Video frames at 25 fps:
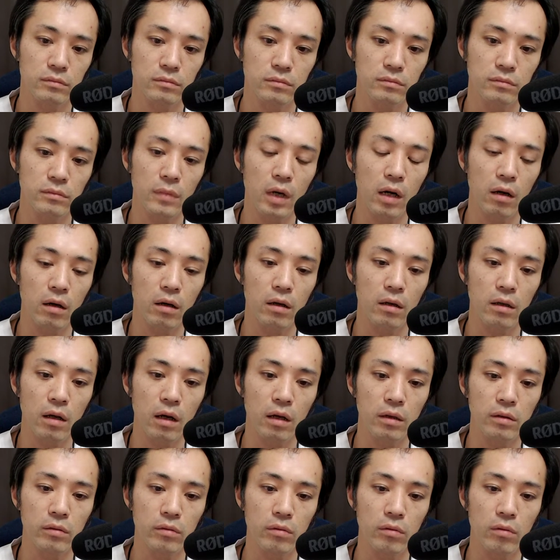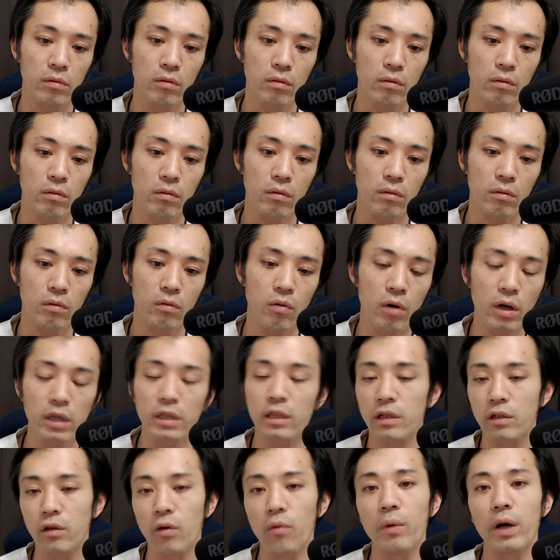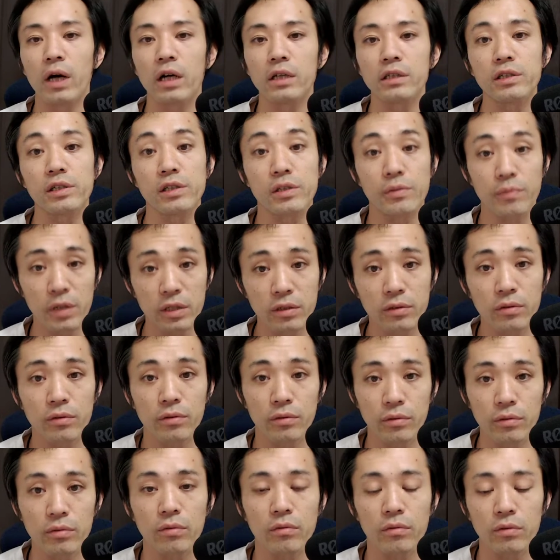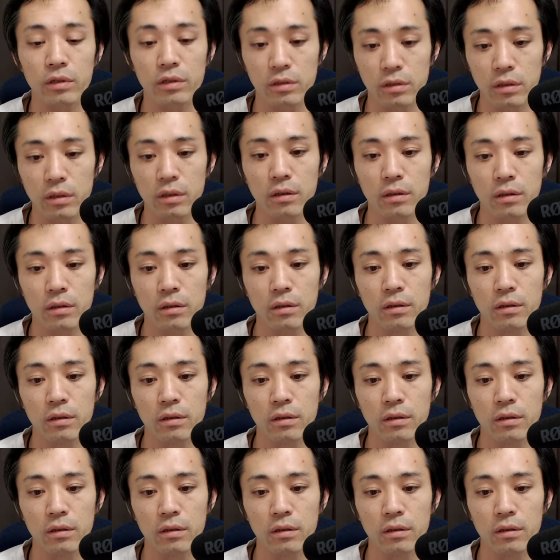まあ、あの、ご判断にお任せしますというとこですね。